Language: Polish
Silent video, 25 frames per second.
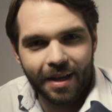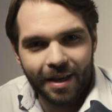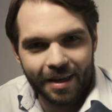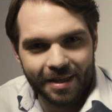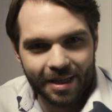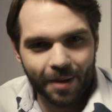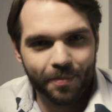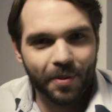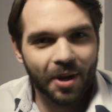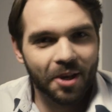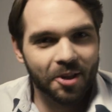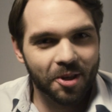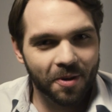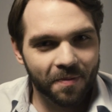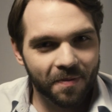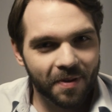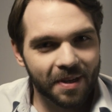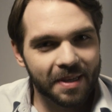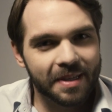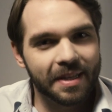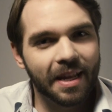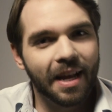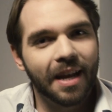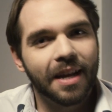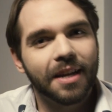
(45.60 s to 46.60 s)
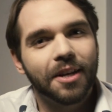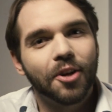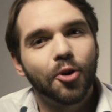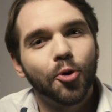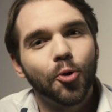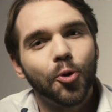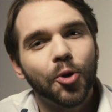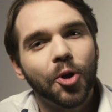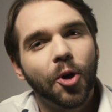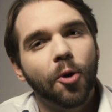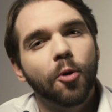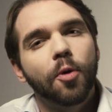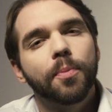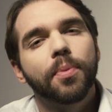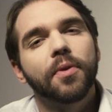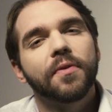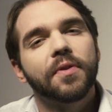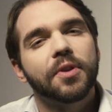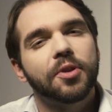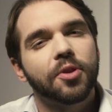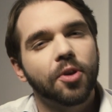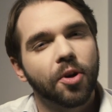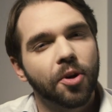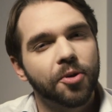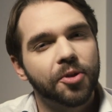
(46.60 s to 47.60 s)
Zapraszam Was na krótką
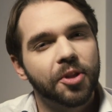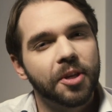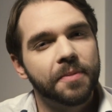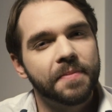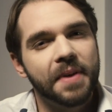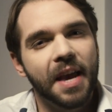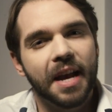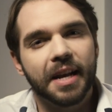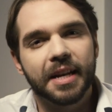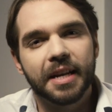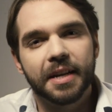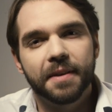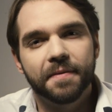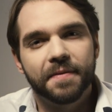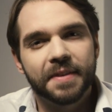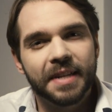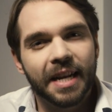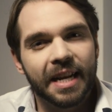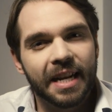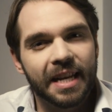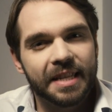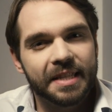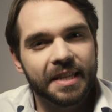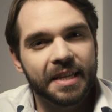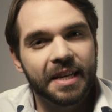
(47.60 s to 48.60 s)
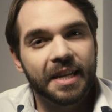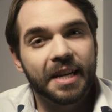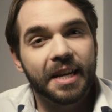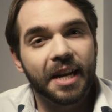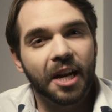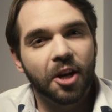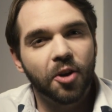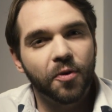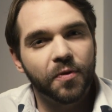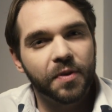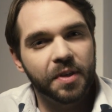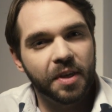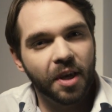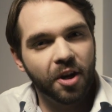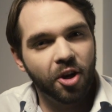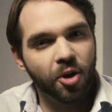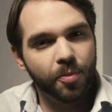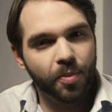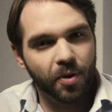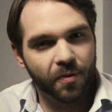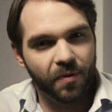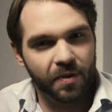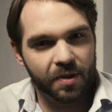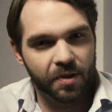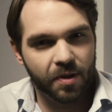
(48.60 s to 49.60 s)
opowieść o tym, jak wynalazek krakowskiego
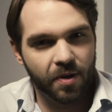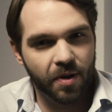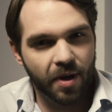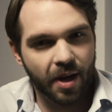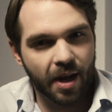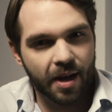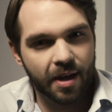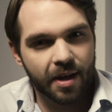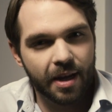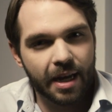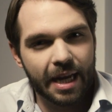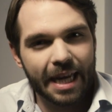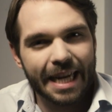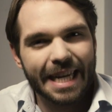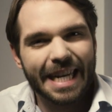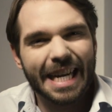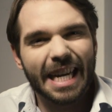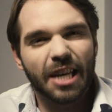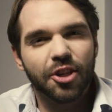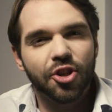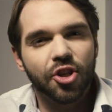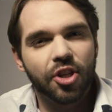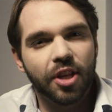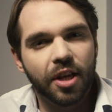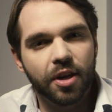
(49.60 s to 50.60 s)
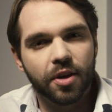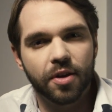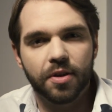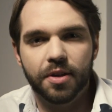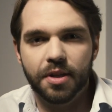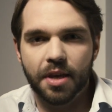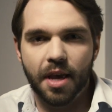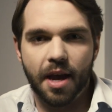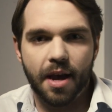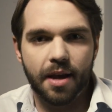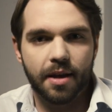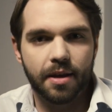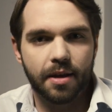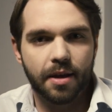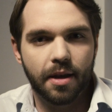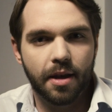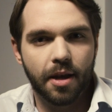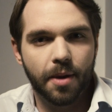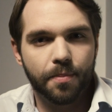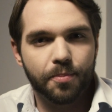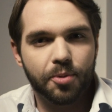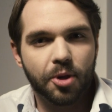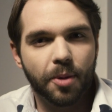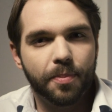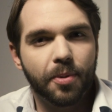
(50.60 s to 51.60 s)
profesora każdego dnia
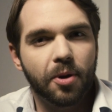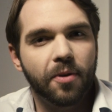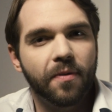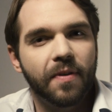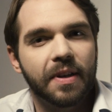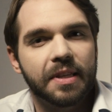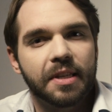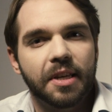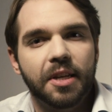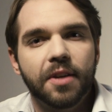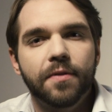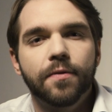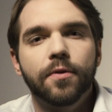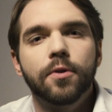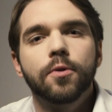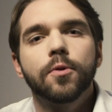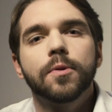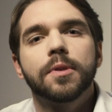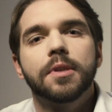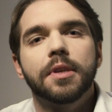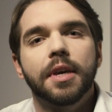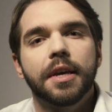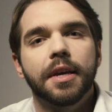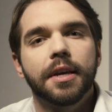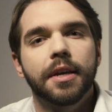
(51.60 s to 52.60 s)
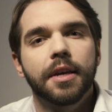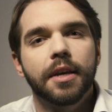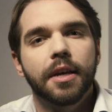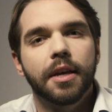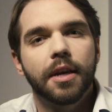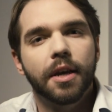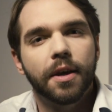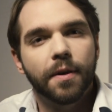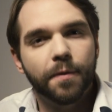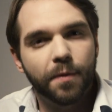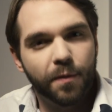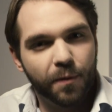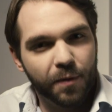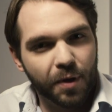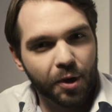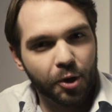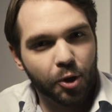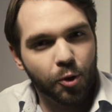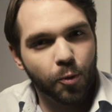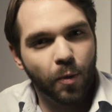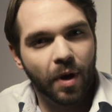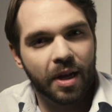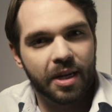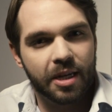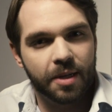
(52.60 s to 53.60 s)
przeprowadza rewolucję w
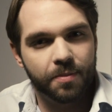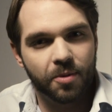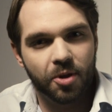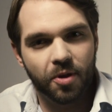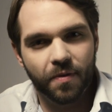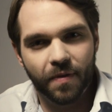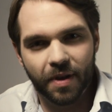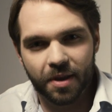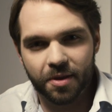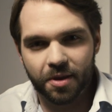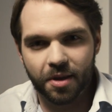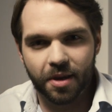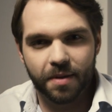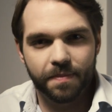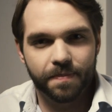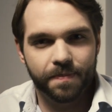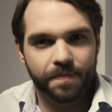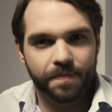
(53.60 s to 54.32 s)
wirtualnym świecie.